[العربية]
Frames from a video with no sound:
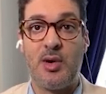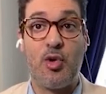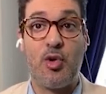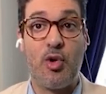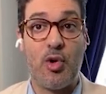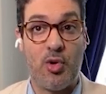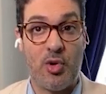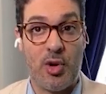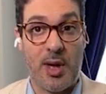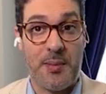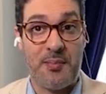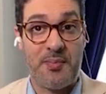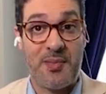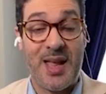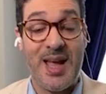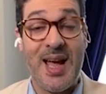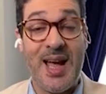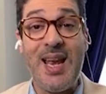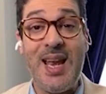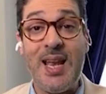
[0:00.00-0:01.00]
كورونا
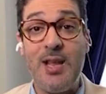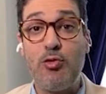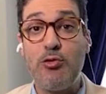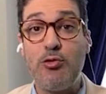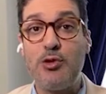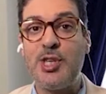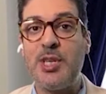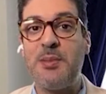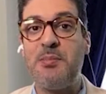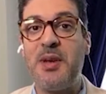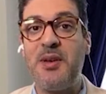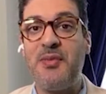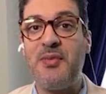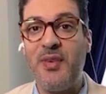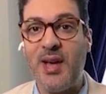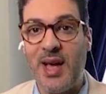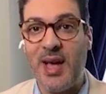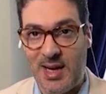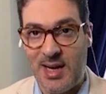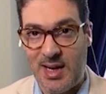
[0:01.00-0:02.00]
هل توجد
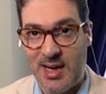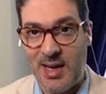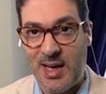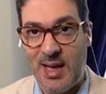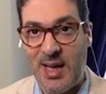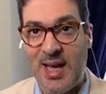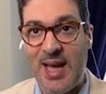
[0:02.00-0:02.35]
بالفعل